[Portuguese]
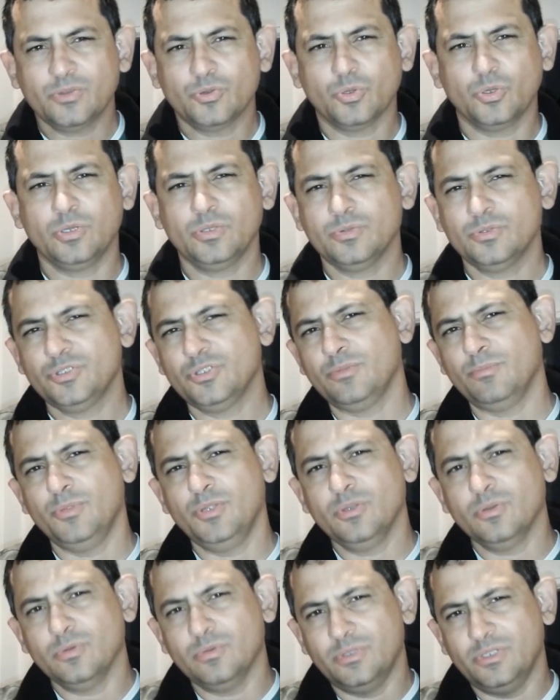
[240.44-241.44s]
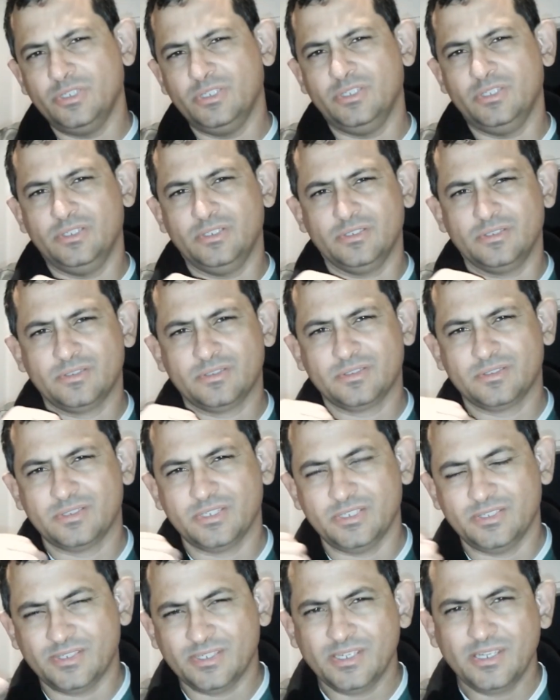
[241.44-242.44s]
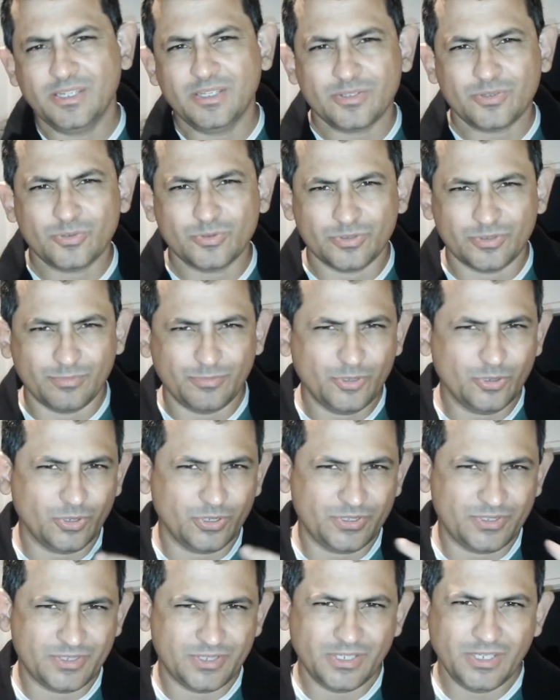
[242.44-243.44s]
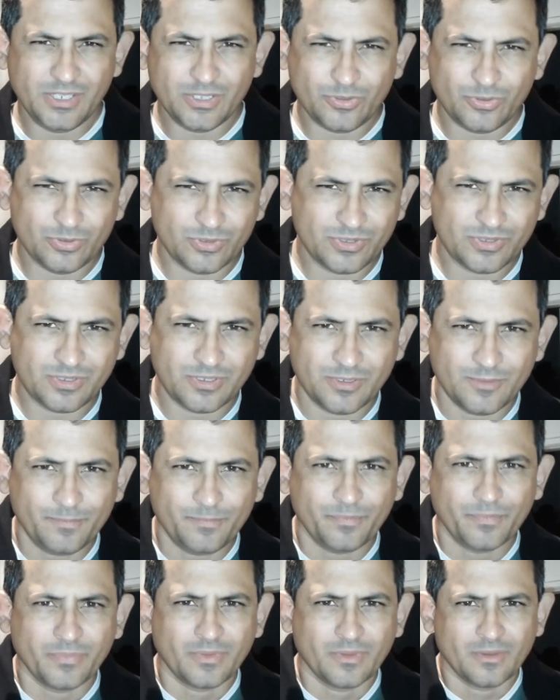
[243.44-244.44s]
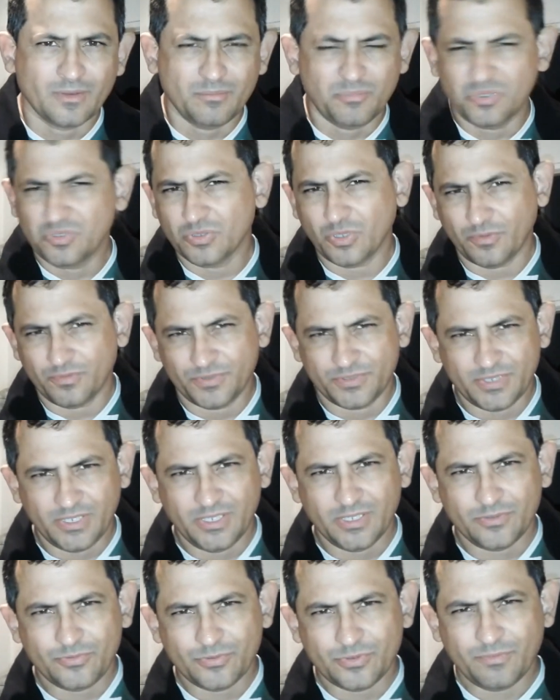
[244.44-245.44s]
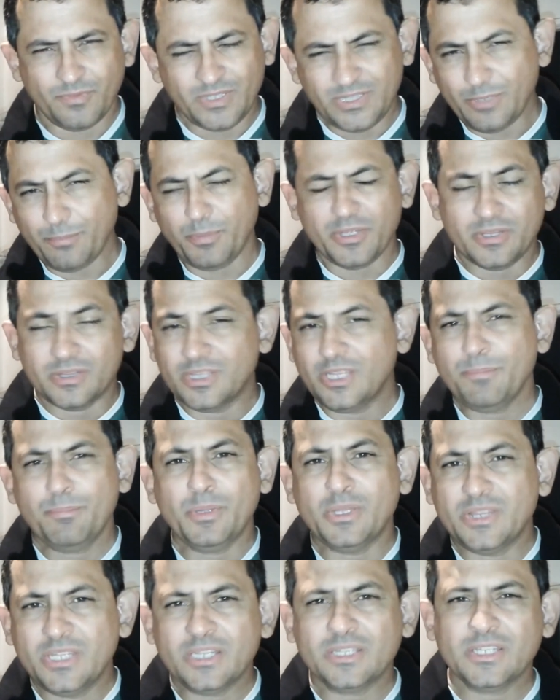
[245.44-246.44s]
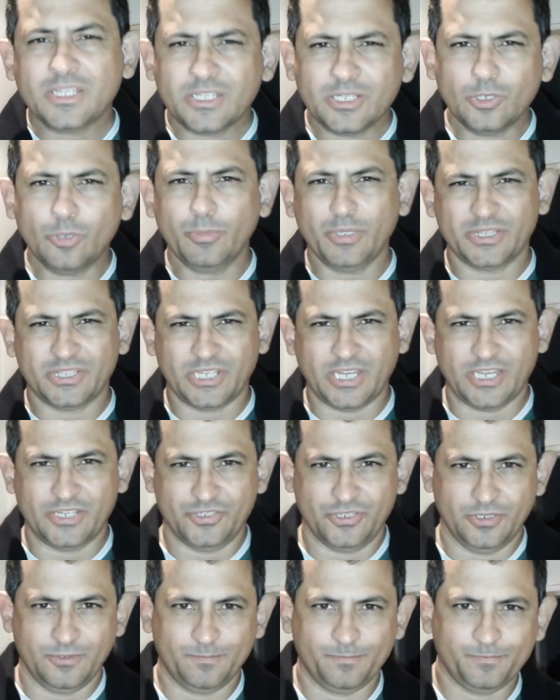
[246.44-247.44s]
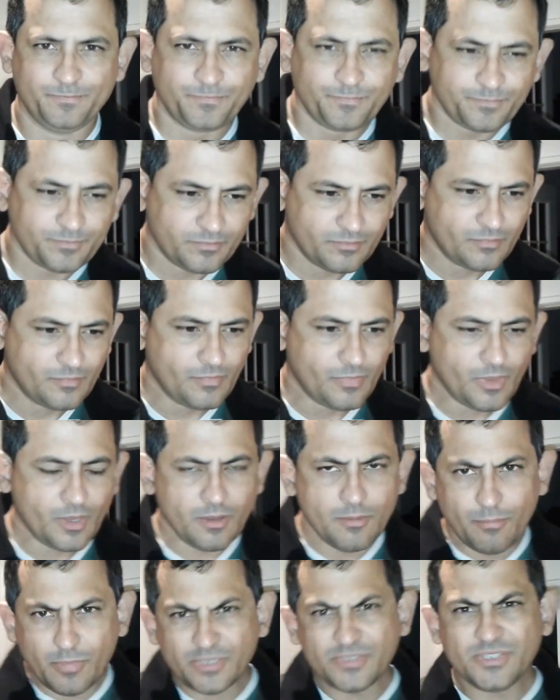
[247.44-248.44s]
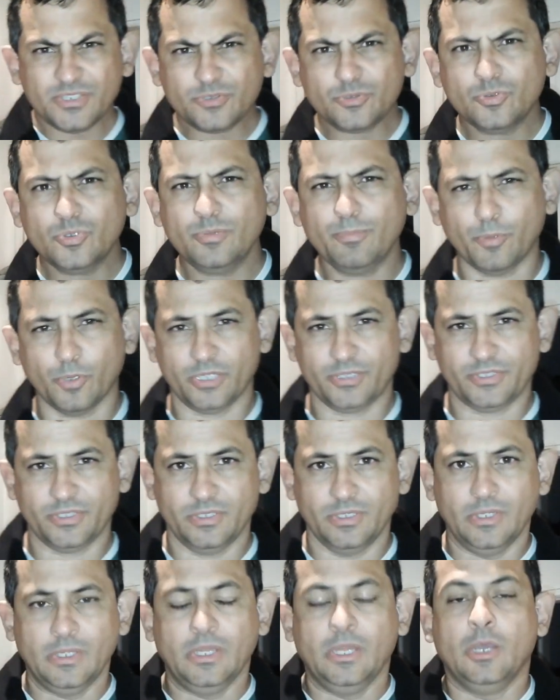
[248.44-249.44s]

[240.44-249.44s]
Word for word: em torno de 1.600, 1.800, 1.900, vai depender da quilometragem. Mas isso não importa.